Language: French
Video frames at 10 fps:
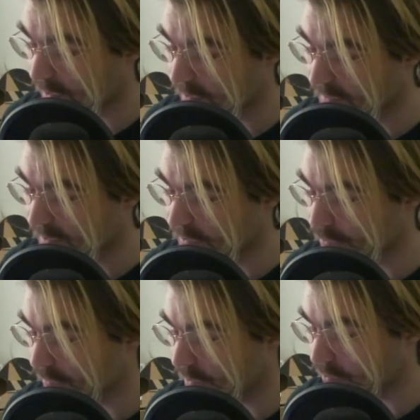
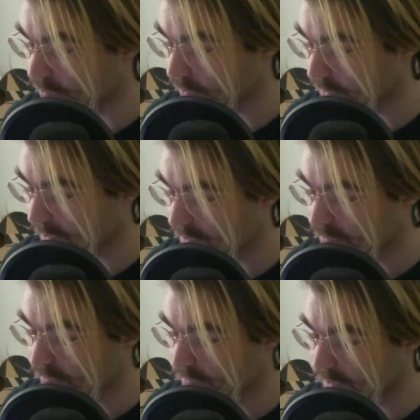sélectionner le lieu en
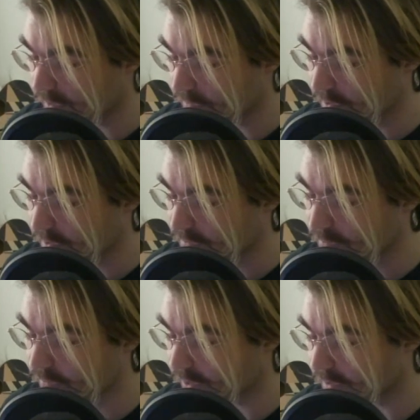question et à faire
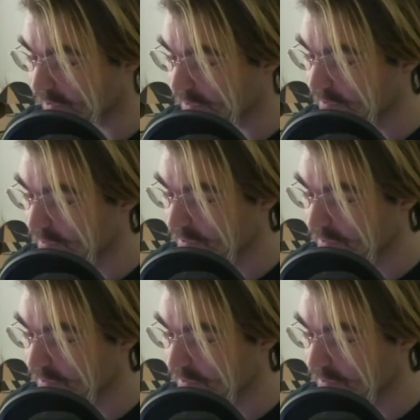sauvegarder.